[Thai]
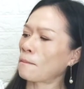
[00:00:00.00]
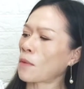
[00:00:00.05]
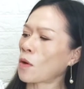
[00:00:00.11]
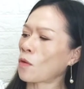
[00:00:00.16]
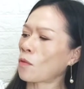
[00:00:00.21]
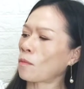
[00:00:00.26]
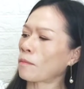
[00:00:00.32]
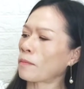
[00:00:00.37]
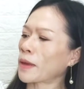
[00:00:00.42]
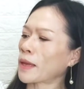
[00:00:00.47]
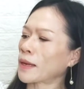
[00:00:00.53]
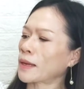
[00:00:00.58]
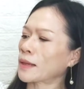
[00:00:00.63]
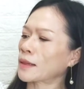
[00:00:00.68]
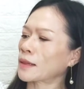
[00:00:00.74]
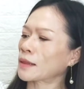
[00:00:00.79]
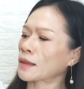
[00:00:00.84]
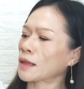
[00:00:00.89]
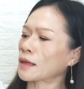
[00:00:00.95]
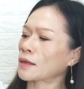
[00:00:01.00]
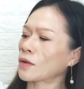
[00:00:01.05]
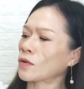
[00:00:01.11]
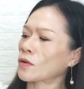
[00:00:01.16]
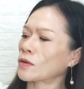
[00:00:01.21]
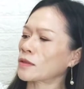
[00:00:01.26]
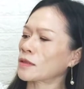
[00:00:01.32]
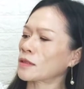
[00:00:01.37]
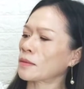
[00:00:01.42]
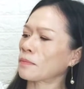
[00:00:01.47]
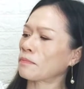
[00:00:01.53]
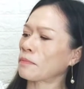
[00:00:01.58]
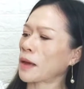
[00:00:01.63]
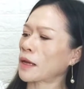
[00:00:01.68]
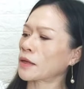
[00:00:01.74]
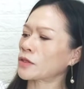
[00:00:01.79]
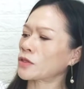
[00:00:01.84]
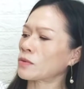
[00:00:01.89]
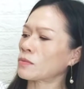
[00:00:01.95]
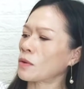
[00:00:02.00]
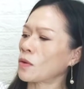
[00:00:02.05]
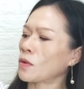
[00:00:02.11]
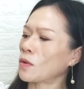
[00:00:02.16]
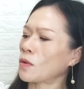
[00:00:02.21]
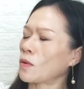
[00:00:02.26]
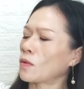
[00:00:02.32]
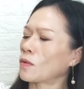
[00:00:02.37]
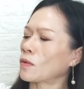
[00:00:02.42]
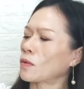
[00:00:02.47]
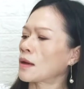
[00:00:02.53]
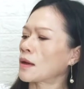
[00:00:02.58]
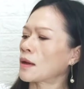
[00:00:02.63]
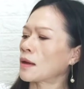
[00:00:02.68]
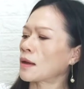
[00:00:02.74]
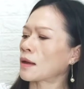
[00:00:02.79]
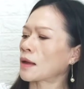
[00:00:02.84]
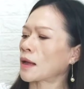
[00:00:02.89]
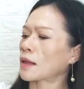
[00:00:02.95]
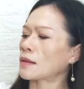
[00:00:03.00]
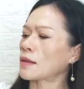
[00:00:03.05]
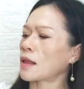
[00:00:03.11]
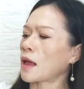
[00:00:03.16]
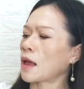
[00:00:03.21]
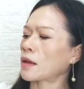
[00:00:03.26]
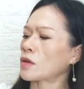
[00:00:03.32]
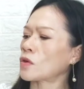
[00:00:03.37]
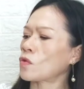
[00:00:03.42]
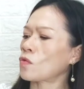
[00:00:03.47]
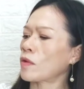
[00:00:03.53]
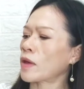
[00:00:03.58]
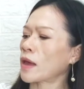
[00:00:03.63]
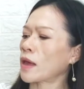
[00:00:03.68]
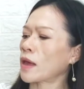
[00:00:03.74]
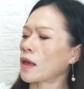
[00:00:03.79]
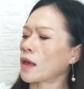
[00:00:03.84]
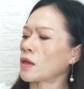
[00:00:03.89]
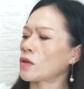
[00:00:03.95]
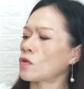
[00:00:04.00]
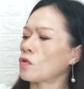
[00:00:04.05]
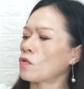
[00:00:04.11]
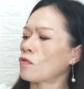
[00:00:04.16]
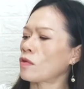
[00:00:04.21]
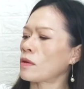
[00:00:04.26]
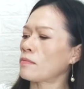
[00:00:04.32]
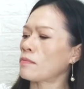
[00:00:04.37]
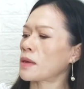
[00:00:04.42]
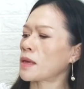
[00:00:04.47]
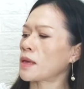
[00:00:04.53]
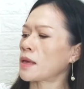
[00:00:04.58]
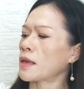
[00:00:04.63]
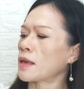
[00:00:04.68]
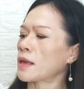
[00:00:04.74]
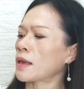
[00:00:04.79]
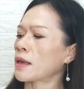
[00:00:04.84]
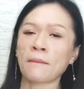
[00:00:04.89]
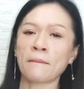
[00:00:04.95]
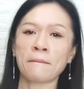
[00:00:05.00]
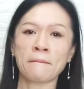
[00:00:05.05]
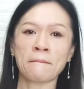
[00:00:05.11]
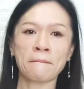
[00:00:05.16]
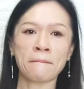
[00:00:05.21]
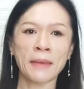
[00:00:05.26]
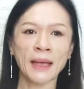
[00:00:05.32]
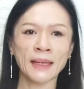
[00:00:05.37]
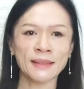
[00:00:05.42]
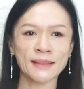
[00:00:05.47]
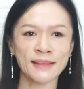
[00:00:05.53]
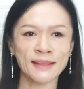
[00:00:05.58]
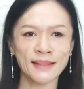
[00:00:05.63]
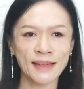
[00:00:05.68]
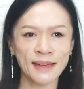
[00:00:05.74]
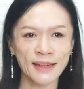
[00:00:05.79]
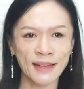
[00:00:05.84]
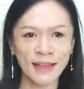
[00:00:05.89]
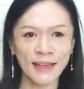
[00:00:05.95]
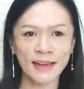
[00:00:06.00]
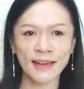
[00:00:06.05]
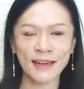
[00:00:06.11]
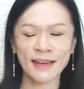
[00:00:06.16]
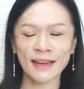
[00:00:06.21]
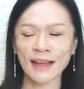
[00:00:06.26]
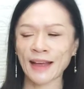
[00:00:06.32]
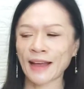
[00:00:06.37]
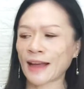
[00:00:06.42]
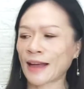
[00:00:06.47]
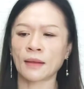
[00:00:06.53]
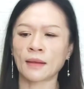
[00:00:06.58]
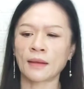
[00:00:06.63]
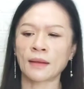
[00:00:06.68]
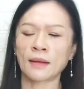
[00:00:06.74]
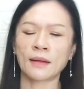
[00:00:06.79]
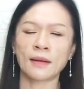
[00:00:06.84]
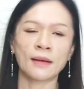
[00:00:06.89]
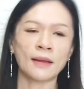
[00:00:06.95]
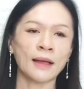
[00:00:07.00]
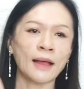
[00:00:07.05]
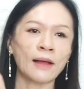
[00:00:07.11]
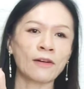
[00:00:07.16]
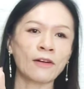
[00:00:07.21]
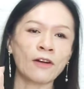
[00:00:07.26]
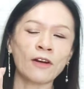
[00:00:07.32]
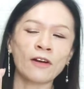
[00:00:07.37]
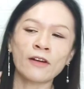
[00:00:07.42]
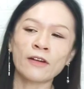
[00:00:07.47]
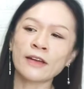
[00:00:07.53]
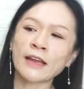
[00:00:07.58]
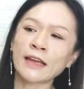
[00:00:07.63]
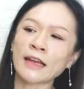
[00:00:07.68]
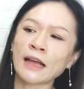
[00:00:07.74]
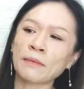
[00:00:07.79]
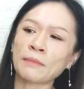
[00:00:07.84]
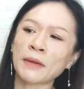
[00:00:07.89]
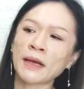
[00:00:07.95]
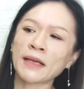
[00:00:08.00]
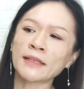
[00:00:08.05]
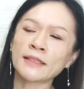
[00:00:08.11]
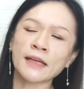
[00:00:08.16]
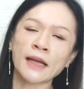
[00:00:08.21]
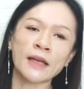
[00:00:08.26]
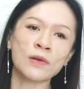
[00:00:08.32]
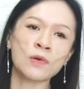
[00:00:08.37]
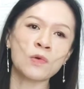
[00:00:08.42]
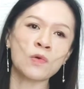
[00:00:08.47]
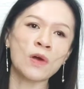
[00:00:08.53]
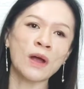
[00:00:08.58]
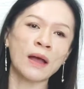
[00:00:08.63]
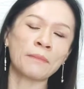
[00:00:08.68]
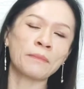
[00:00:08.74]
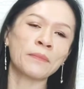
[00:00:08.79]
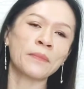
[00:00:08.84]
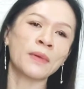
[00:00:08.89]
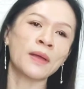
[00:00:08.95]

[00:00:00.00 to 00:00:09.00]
ปกปิดติดทนสิบแปดชั่วโมงกันแดด ยู วี เอ ยู วี บี แมตต์สนิทนะคะและเขาก็แนะนำให้ใช้คู่กับ